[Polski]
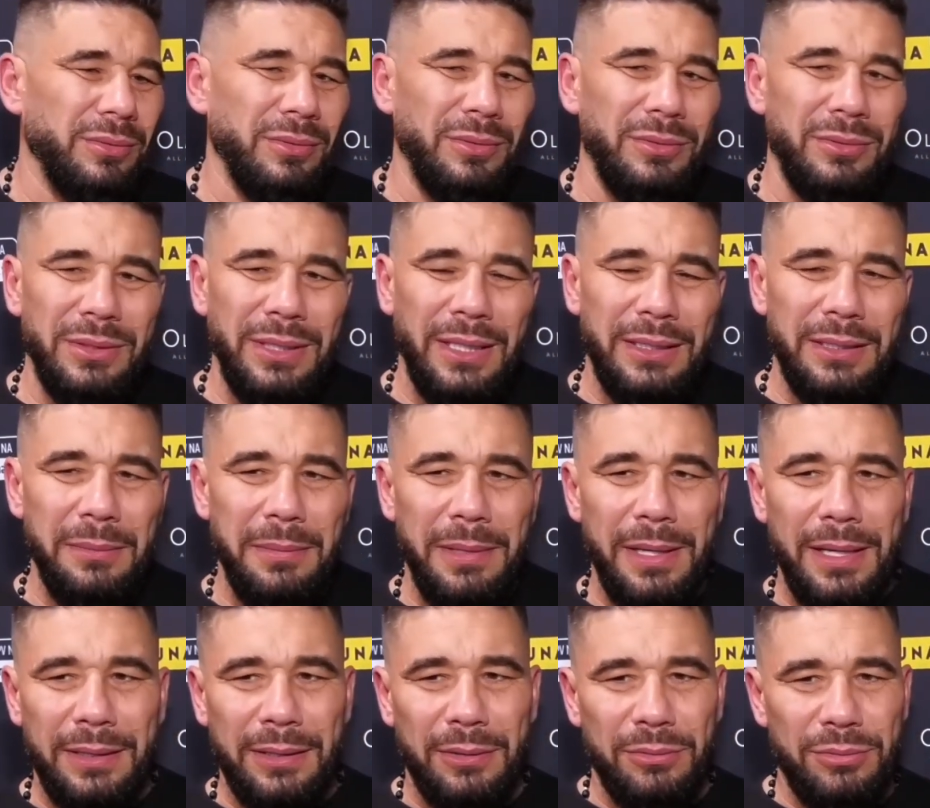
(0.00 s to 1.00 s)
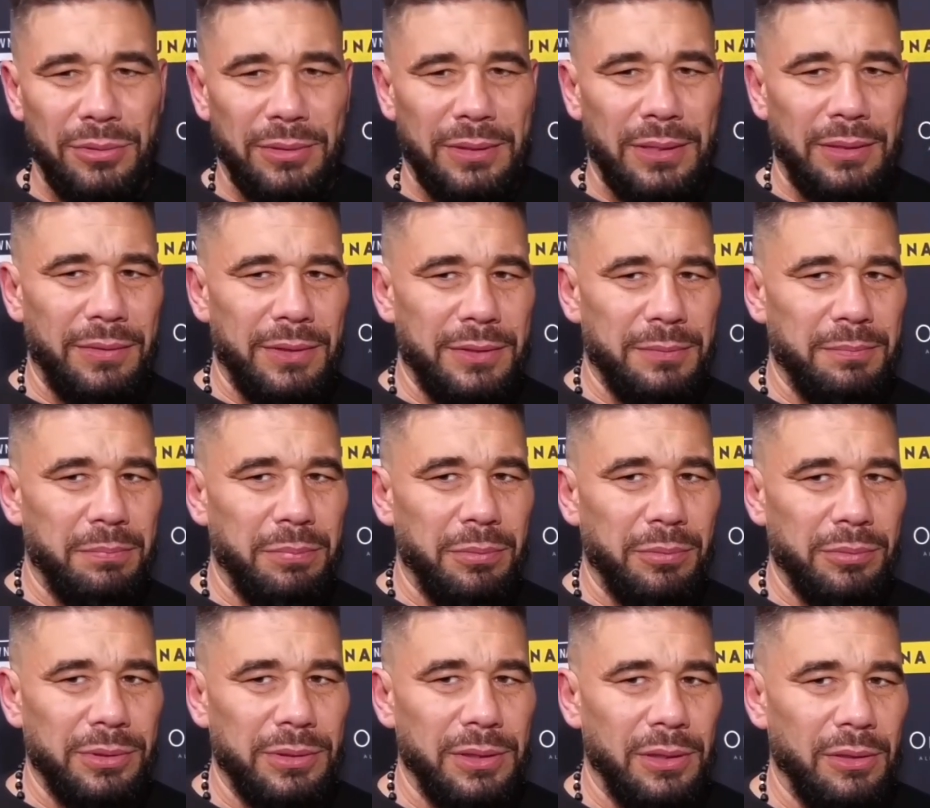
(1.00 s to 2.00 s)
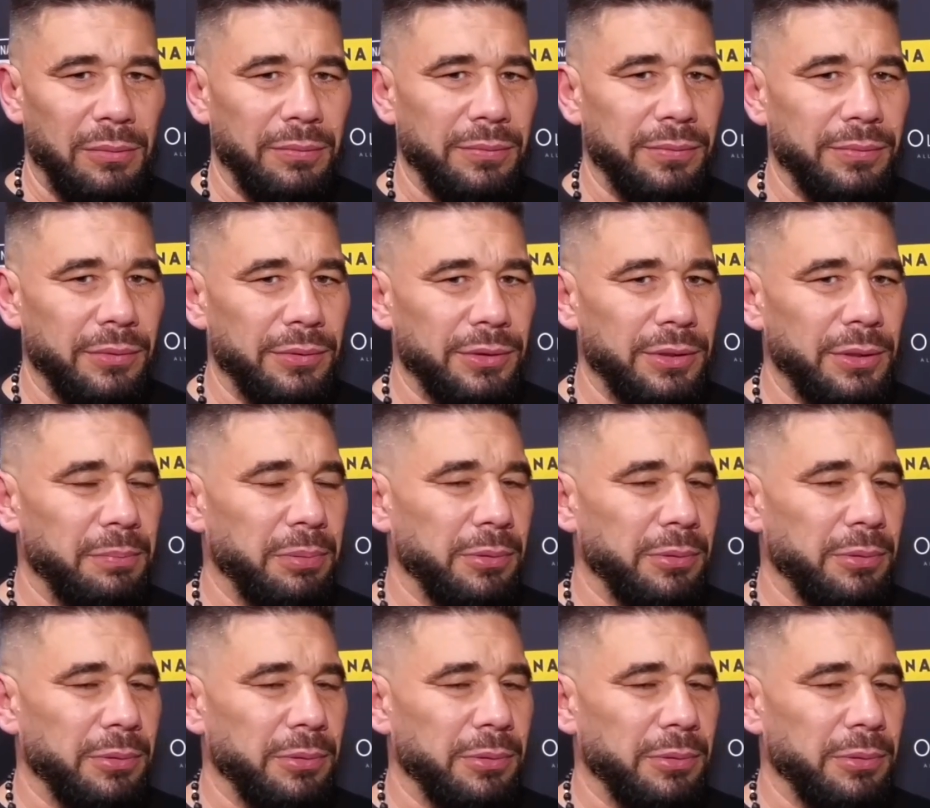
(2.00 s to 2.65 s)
no to ja nie będę już go tak, wiesz, but tylko wyłącznie